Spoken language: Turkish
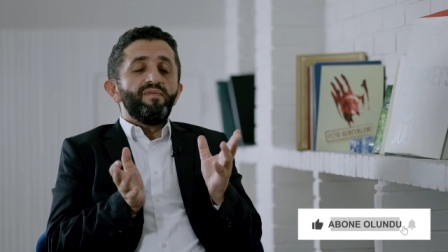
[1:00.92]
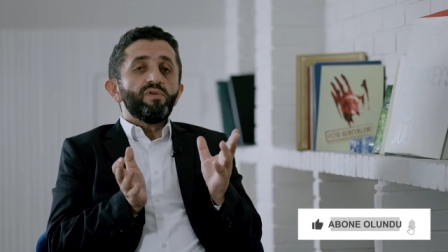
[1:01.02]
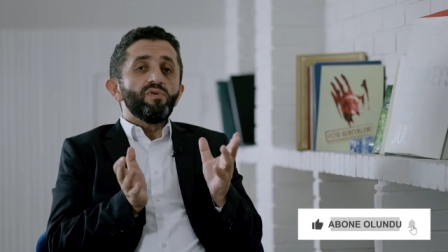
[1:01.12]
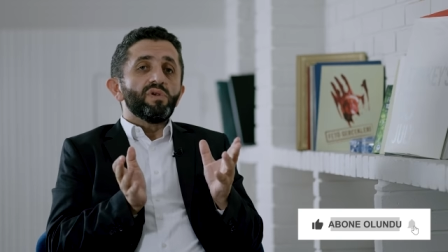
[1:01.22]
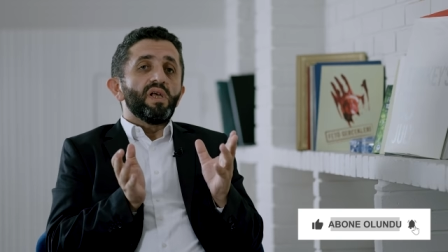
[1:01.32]

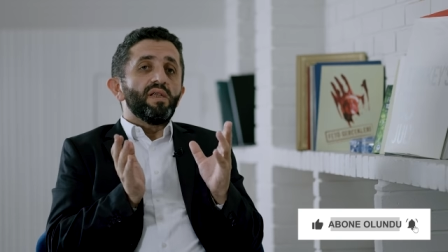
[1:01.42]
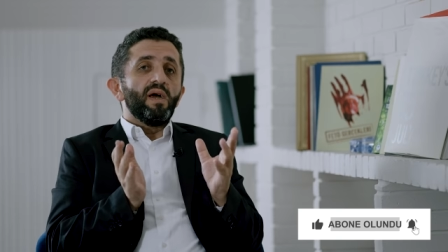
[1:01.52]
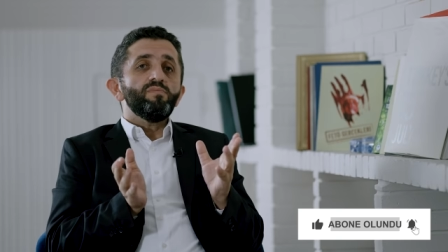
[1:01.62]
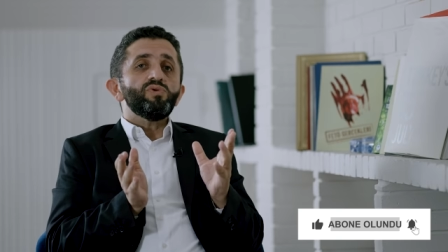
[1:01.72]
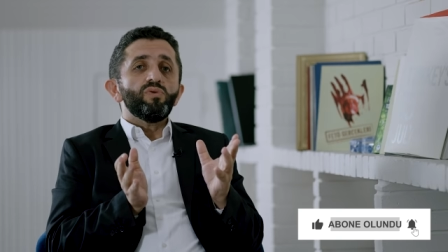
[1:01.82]
FETÖ'cüler
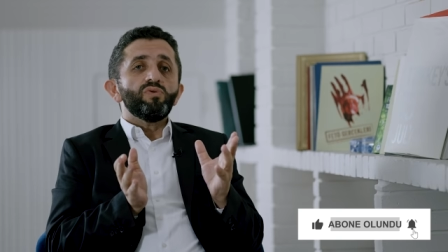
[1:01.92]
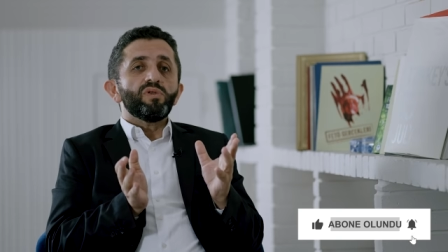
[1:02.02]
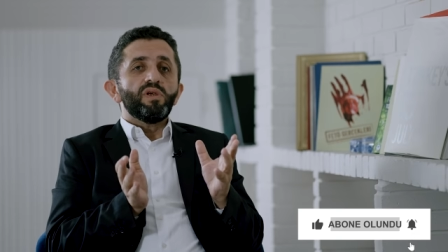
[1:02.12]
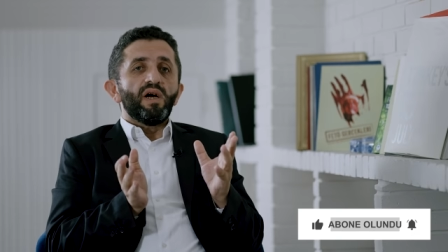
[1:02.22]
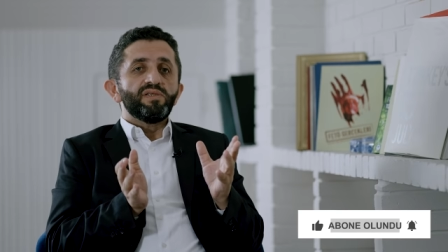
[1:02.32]
yapmış
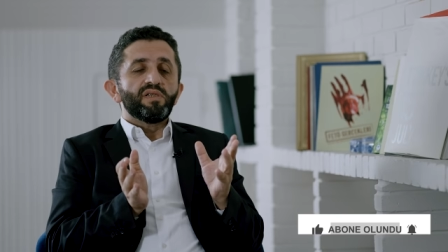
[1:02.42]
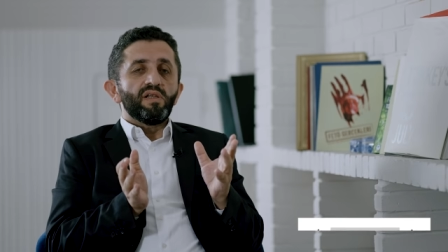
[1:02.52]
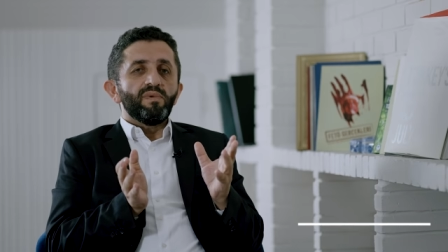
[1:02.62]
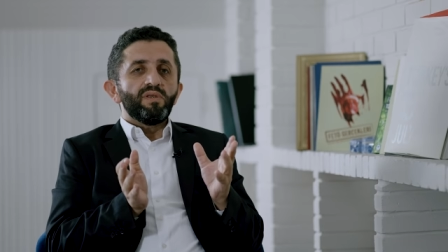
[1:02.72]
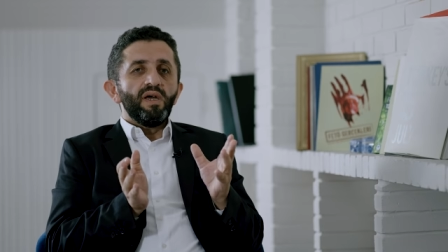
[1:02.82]
oldukları
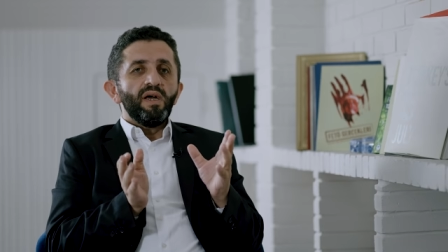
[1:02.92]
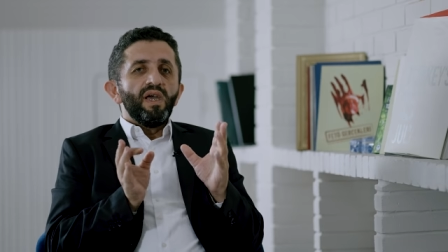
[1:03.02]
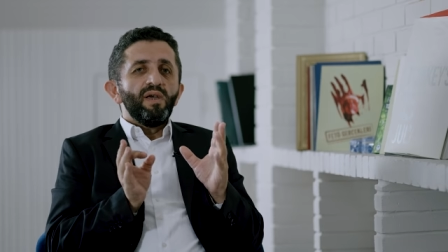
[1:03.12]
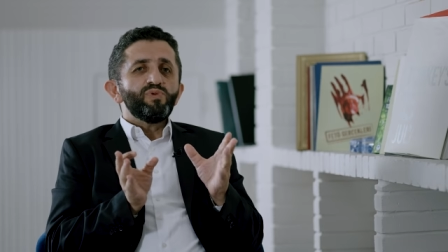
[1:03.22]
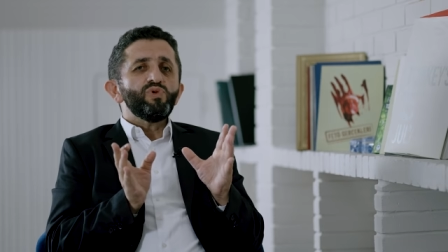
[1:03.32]
açıklamada
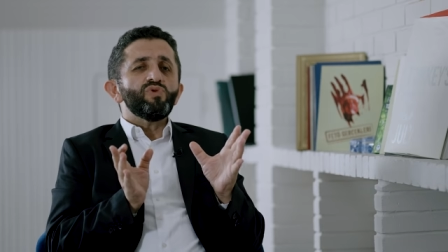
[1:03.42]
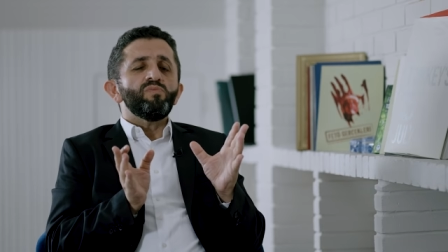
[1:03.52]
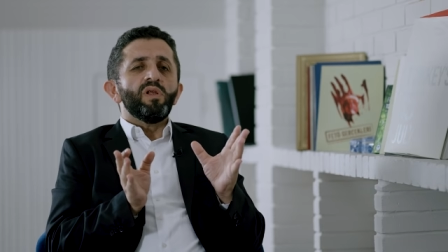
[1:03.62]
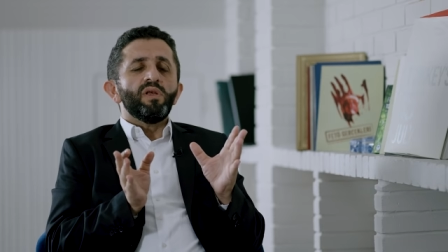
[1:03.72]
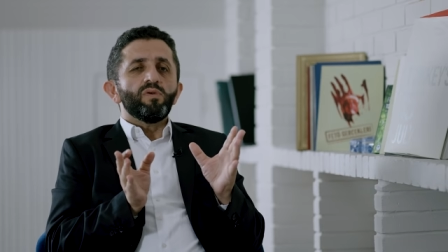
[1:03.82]
hep şu
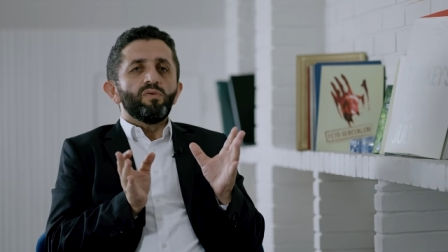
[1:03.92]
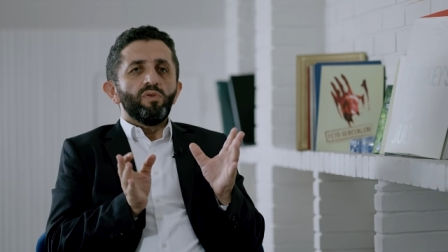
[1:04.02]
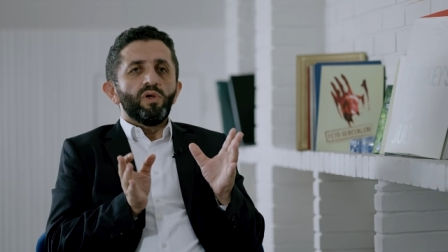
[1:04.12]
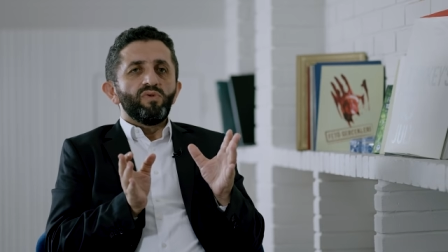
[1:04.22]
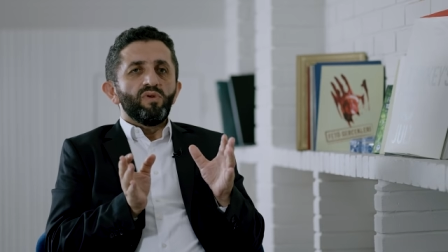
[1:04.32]
cümleleri
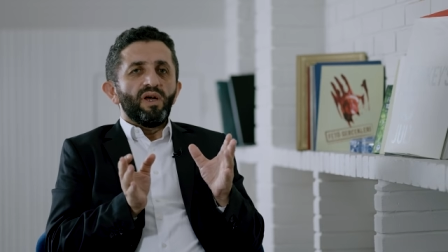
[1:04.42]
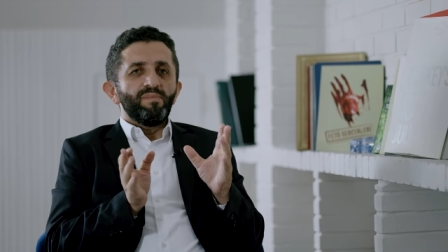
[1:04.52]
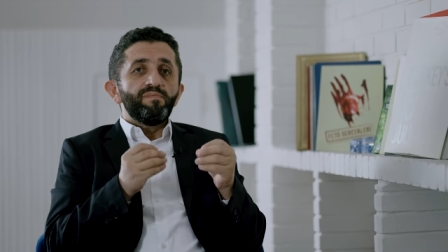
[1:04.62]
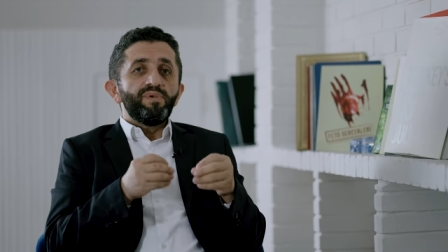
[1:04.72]
kullanıyorlar.